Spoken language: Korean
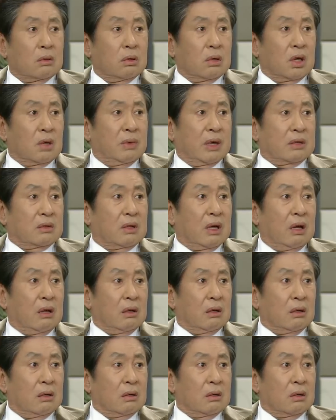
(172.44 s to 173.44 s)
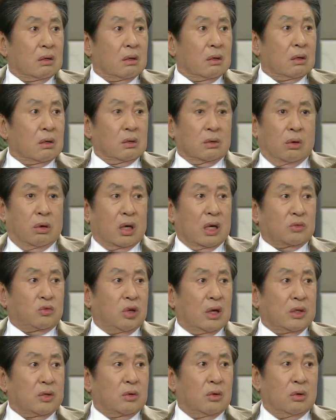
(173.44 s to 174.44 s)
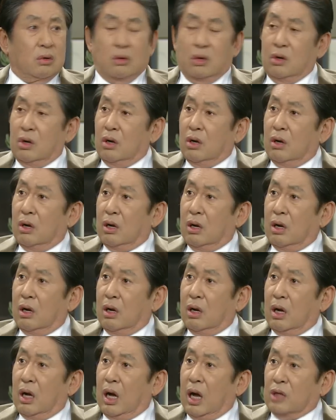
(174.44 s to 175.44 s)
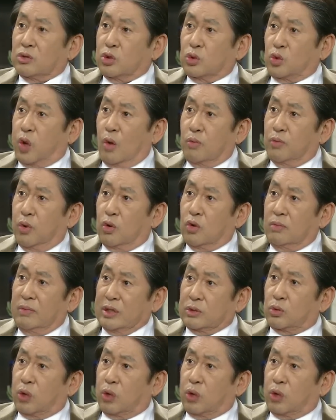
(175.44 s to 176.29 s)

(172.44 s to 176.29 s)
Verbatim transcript: 그러게 말이다. 이건 허락도 아니고 아주 통보구만